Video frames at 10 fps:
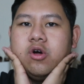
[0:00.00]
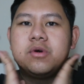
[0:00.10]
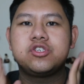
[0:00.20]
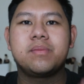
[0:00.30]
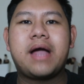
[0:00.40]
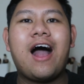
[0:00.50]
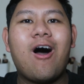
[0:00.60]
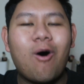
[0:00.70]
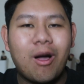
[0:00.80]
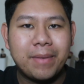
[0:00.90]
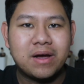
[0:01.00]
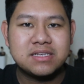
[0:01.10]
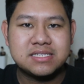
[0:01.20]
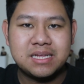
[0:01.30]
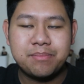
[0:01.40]
คุณผู้ชมคะออยมันก็
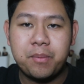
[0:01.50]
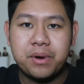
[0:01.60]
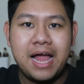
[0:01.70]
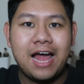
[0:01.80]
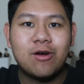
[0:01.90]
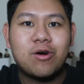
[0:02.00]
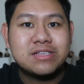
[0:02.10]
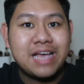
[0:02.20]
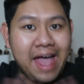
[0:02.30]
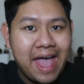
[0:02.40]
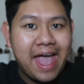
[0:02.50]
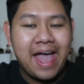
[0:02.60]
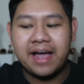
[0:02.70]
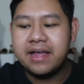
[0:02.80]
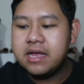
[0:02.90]
จะซึมไปบนหน้าแล้วก็จะแห้
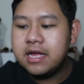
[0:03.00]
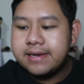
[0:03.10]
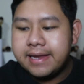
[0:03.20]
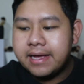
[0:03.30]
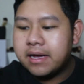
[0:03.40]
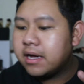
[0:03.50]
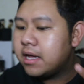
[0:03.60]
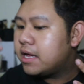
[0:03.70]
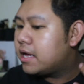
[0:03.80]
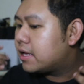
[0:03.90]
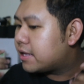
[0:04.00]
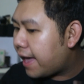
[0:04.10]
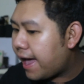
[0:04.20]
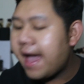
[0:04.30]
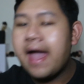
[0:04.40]
งทิ้ง
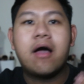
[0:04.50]
แค่